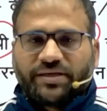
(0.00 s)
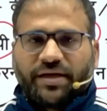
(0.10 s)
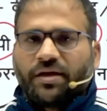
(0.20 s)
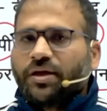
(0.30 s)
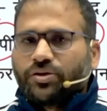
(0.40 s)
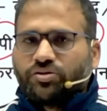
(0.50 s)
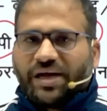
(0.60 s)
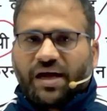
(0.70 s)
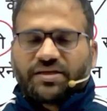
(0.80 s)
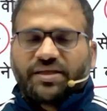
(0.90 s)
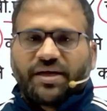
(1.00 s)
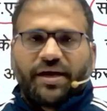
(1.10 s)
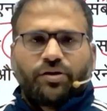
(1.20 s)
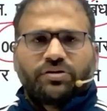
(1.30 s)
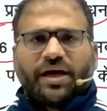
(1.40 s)
जाए जांच अधिकारी
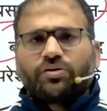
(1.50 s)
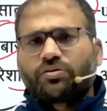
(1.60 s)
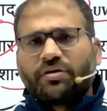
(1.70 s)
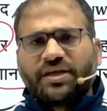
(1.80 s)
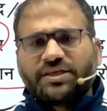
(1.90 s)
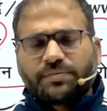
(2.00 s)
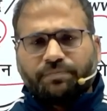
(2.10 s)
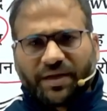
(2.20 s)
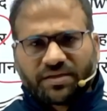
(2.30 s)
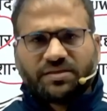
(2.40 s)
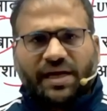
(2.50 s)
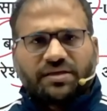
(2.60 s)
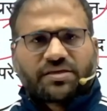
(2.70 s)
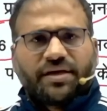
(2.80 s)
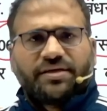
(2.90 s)
होता है उसको निष्पक्ष जांच
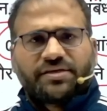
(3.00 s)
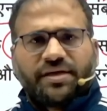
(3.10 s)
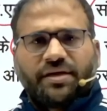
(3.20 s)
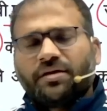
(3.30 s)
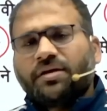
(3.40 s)
करनी चाहिए